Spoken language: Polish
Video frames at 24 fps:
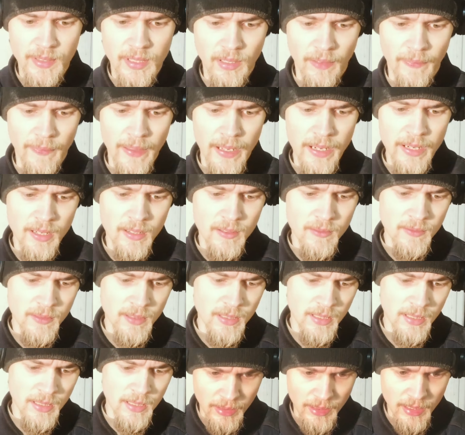
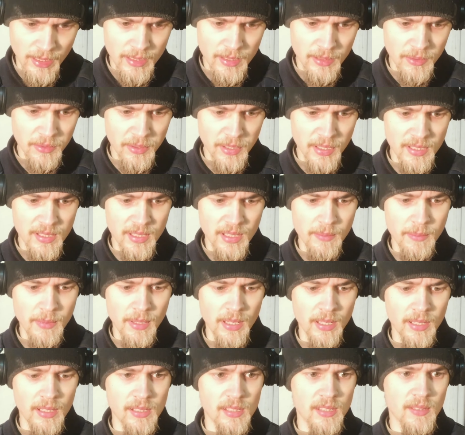wyglądają. Nic tu się z
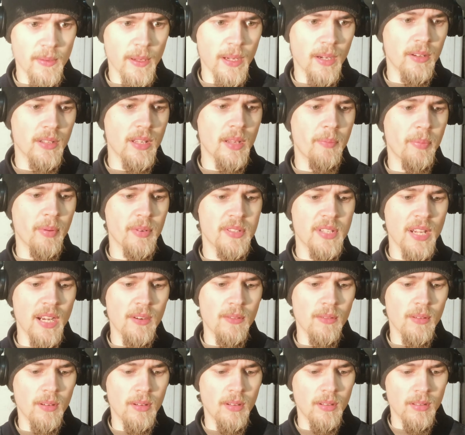nimi złego nie
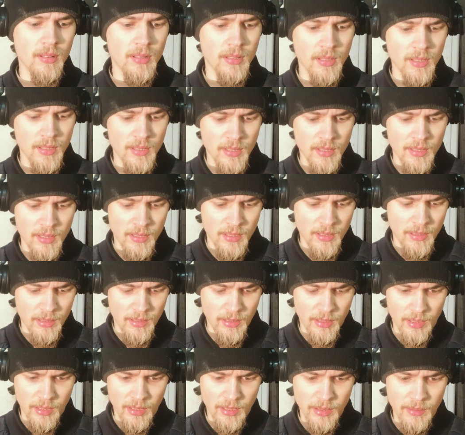podziało.
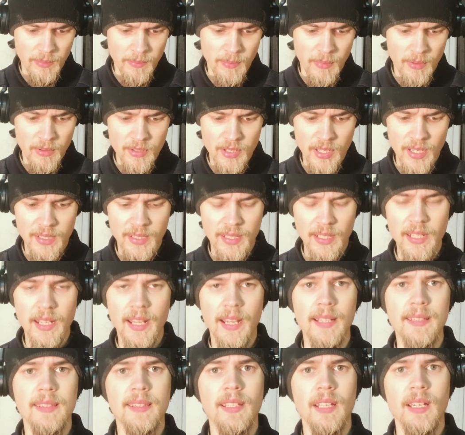E, może je
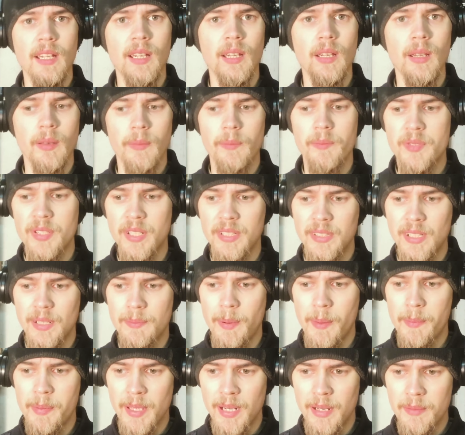delikatnie
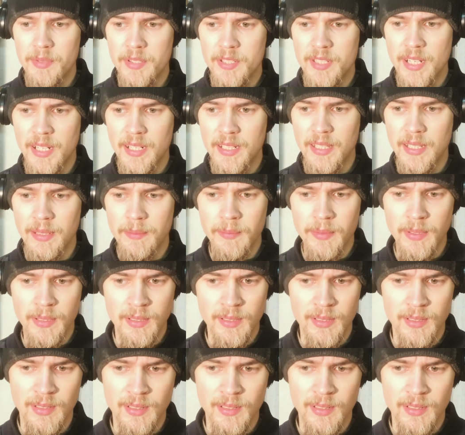przetrę papierem ściernym.